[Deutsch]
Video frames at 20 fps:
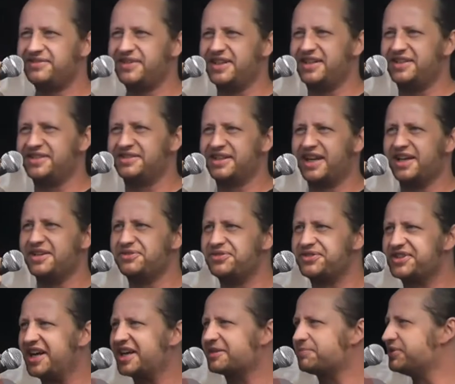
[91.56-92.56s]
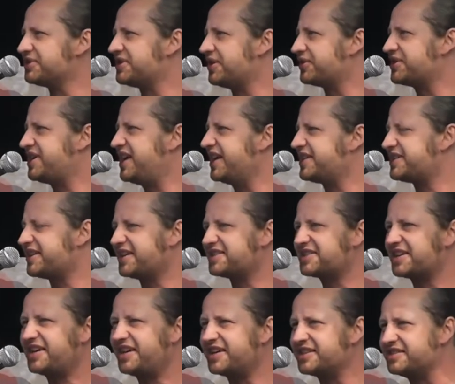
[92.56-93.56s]
Wer Hanf sagt, muss auch Keta
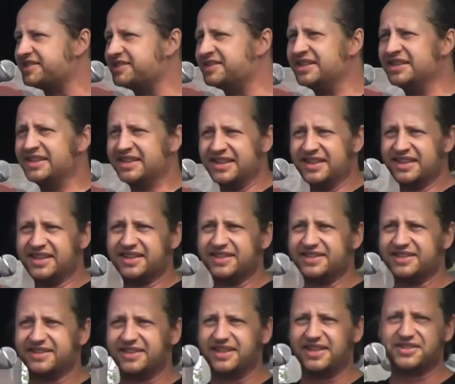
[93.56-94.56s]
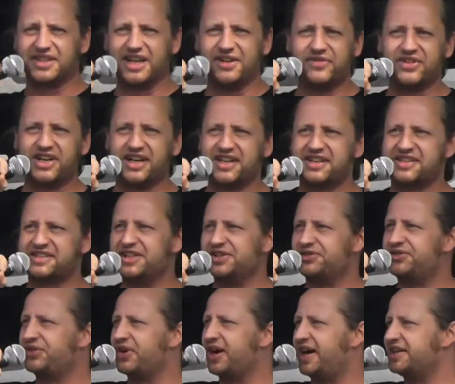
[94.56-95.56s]
sagen. Äh, also entweder das gilt
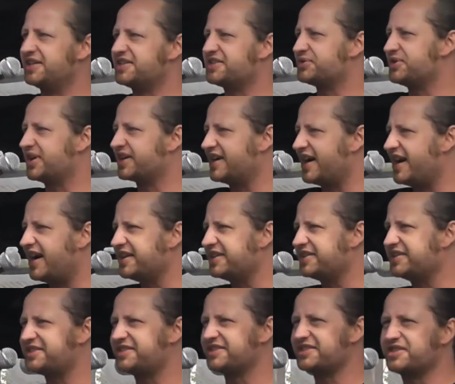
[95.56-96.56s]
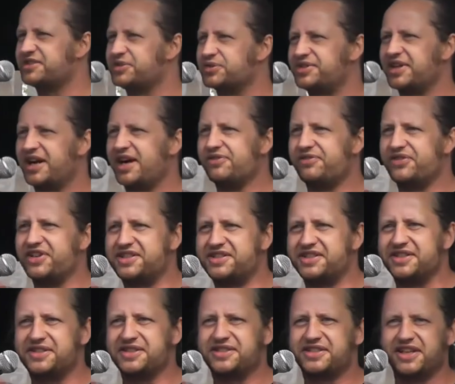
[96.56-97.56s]
für alles oder gar nicht. Es ist total
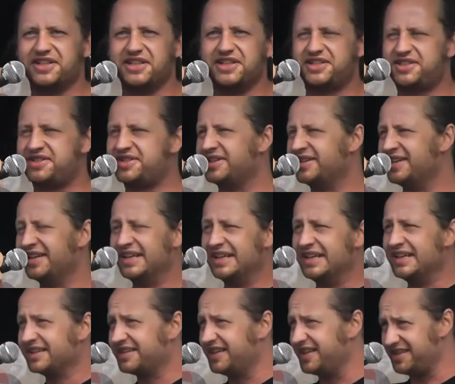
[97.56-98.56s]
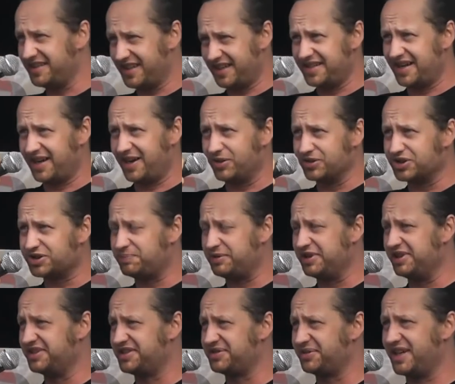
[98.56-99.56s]
wichtig, sich da nicht gegeneinander
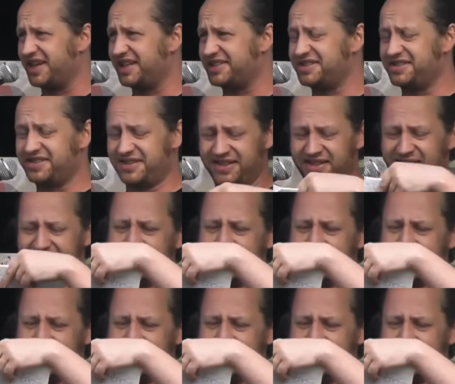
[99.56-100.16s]
ausspielen zu lassen.